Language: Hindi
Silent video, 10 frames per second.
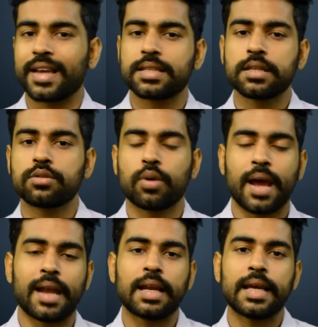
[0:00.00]
एक्सेस और
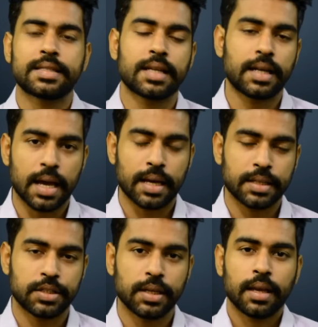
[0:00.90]
एनालाइज करना आना चाहिए